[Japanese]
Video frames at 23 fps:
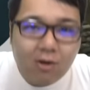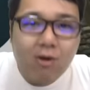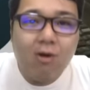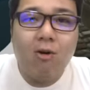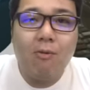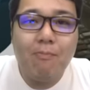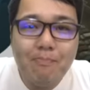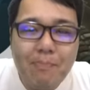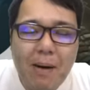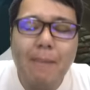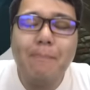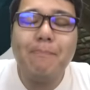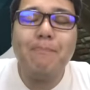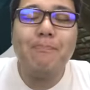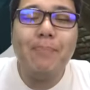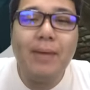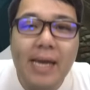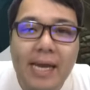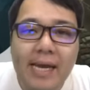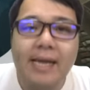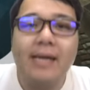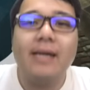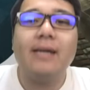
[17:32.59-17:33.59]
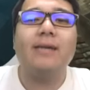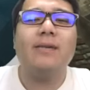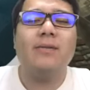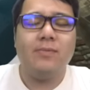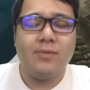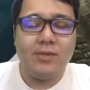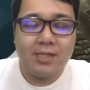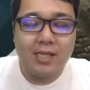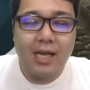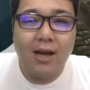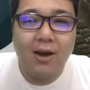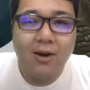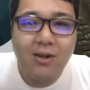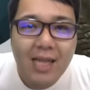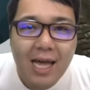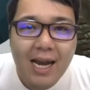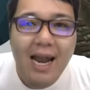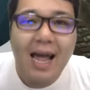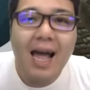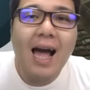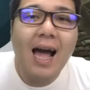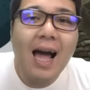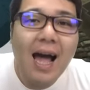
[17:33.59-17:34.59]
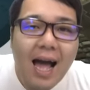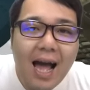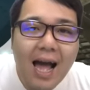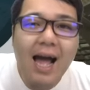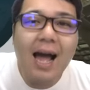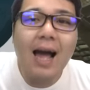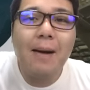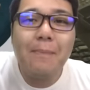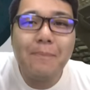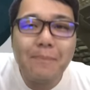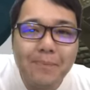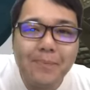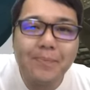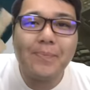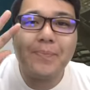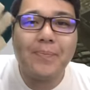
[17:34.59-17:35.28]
おっぱっぴーさようなら